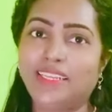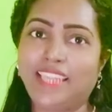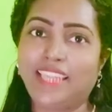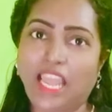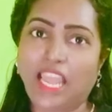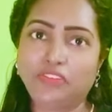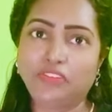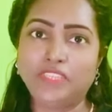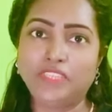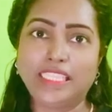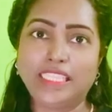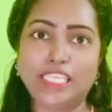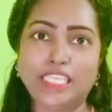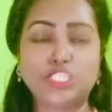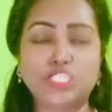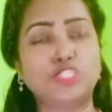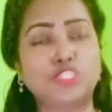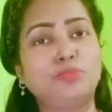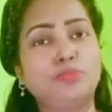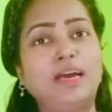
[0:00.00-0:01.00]
லைஃப் வித்
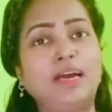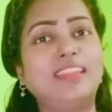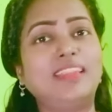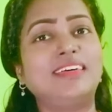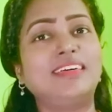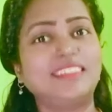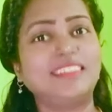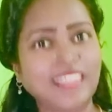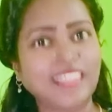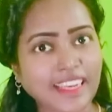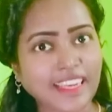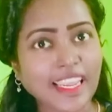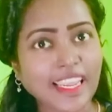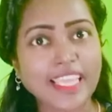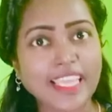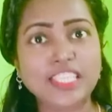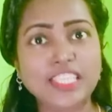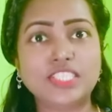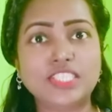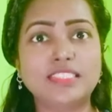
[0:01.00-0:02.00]
தேஜஸ் சுபால நிறைய
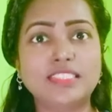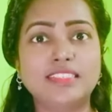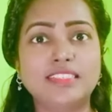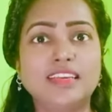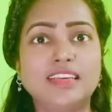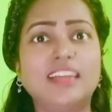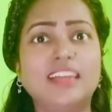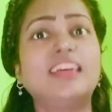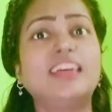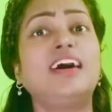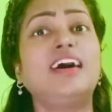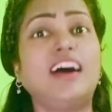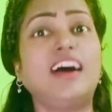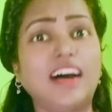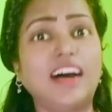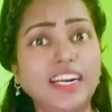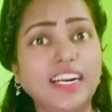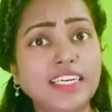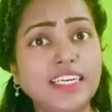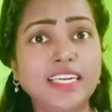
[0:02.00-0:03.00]
இன்ட்ரெஸ்டிங்கான
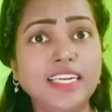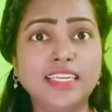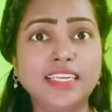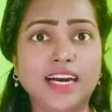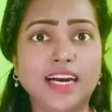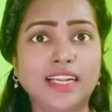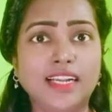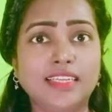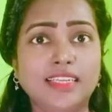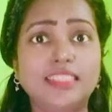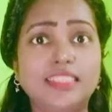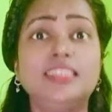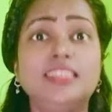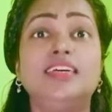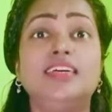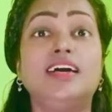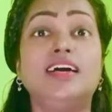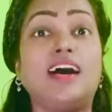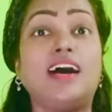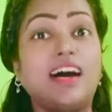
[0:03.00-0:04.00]
ஆண்களுக்கான
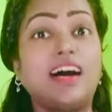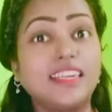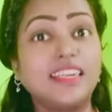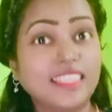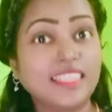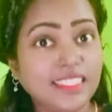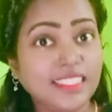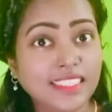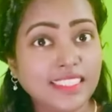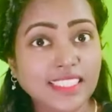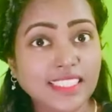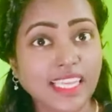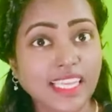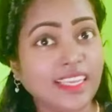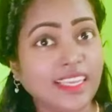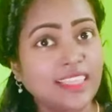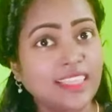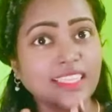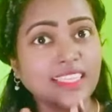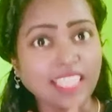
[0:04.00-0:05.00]
ஆண்களுக்கு
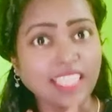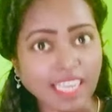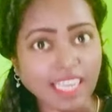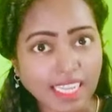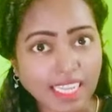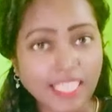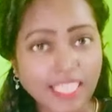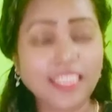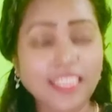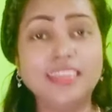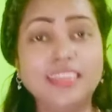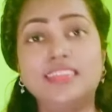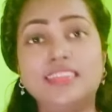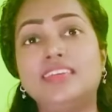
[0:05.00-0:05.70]
தெரியாத நிறைய